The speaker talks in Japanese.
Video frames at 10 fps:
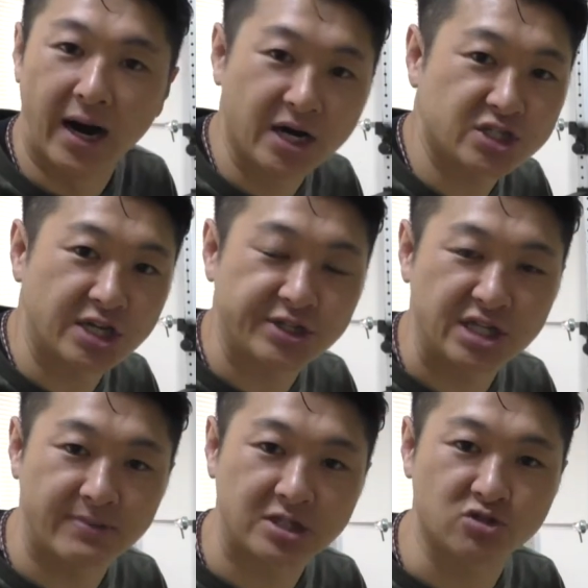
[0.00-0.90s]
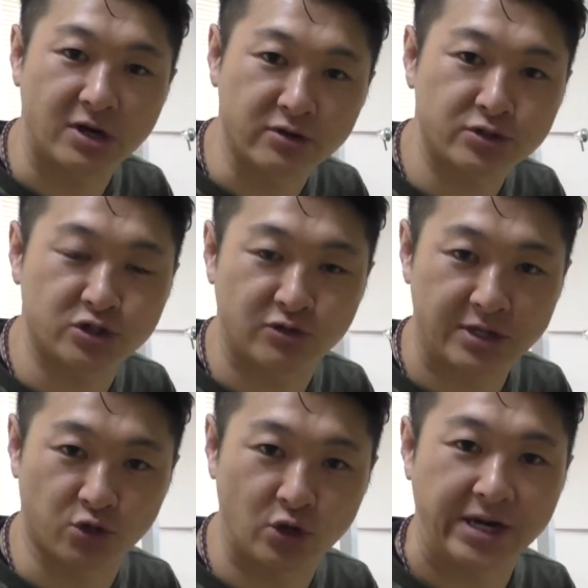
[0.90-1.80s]
足痩せにまつわる
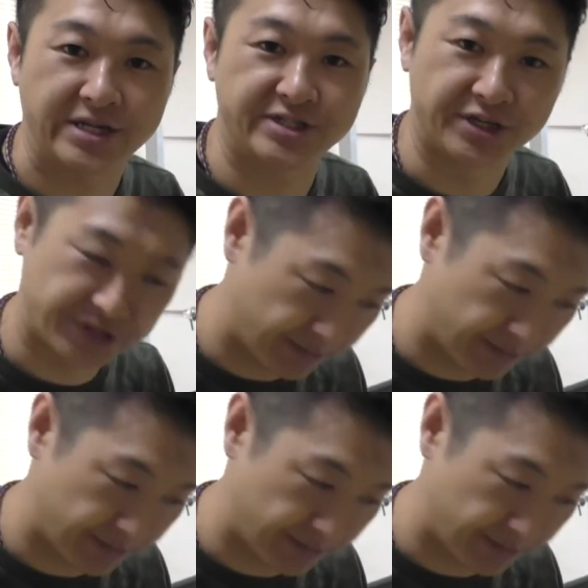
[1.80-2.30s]
スクワットの話でし